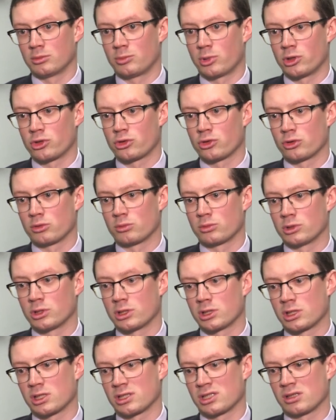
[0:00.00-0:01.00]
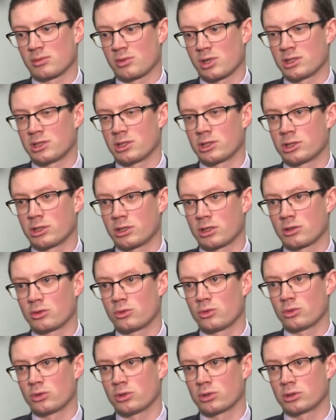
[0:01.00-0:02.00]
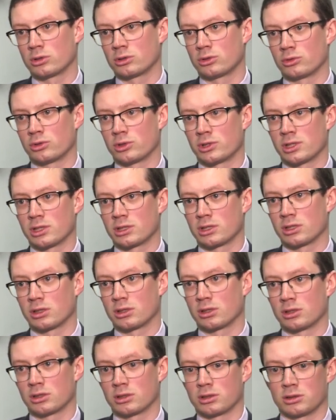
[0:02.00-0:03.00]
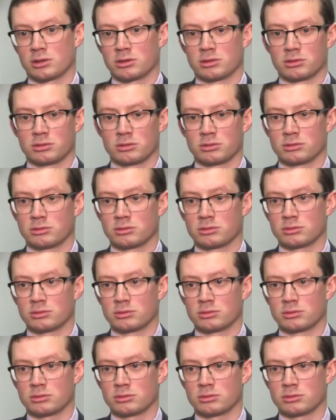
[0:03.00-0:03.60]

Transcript: Причем их разнообразие широко, то есть это